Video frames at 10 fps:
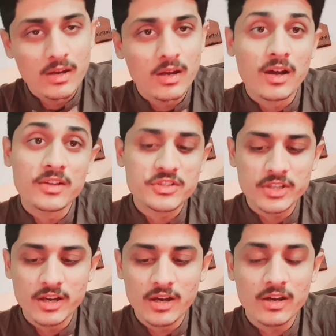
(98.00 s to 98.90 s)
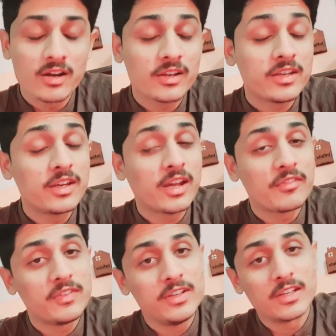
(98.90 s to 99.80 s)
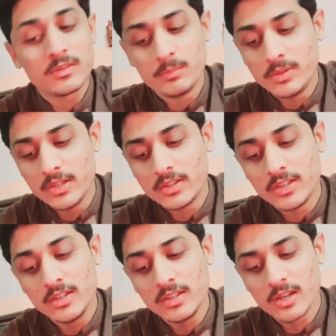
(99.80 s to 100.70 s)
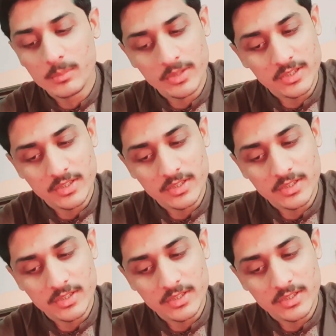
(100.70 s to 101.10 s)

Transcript: हाँ चिरागा की कैफियत भी थी कभी